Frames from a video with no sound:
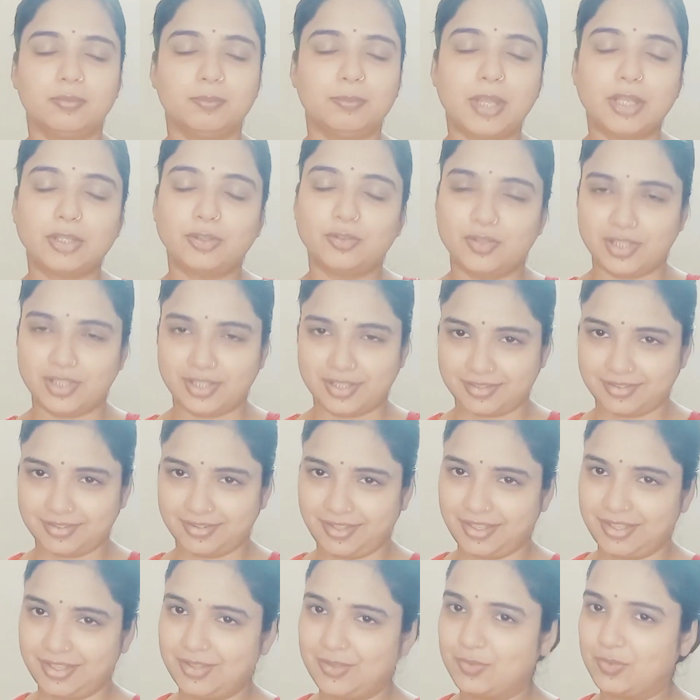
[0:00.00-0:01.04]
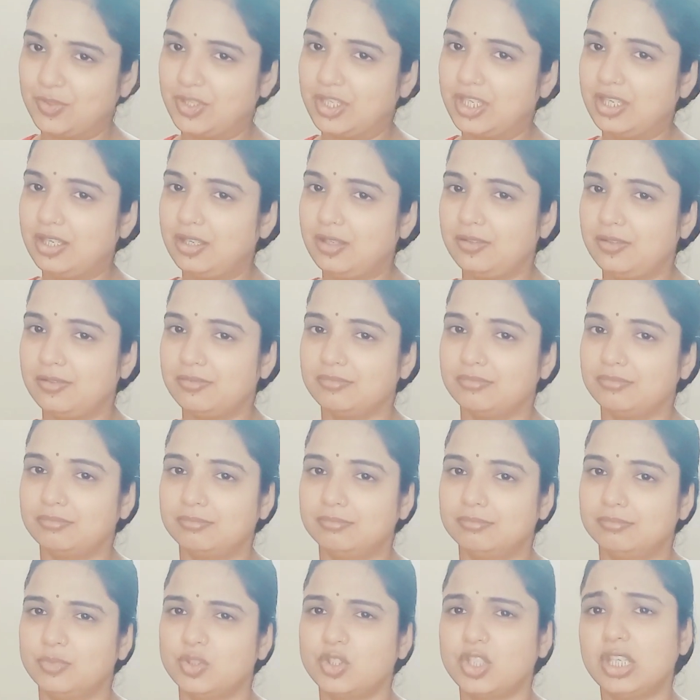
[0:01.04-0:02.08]
मैं तो नहीं रखती क्योंकि
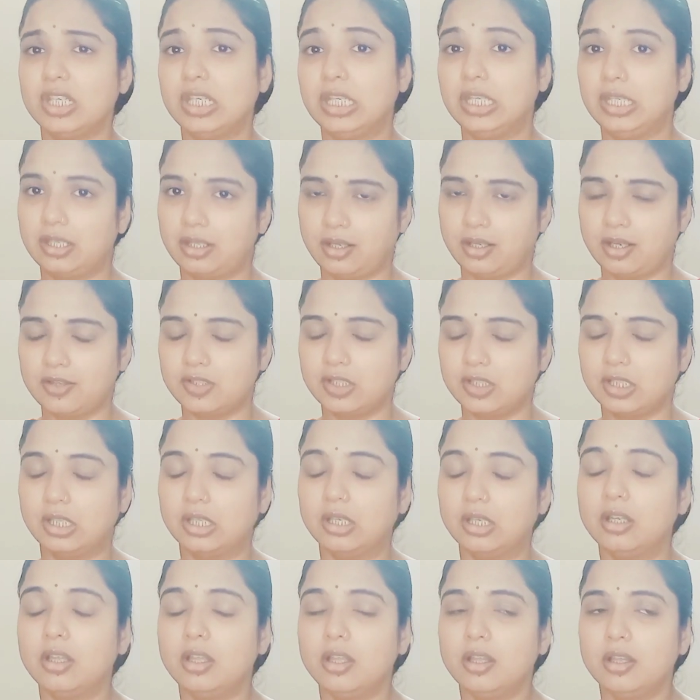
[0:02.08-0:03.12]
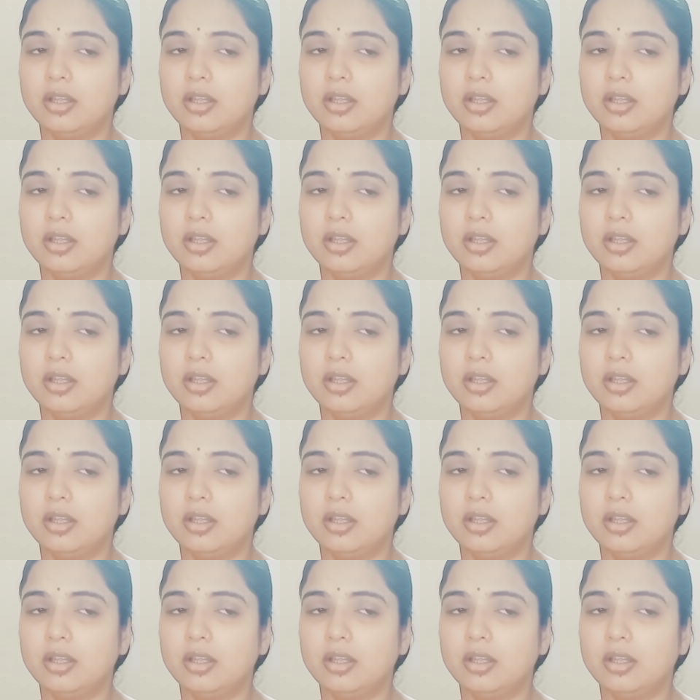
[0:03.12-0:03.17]
मुझसे नहीं रखा जाता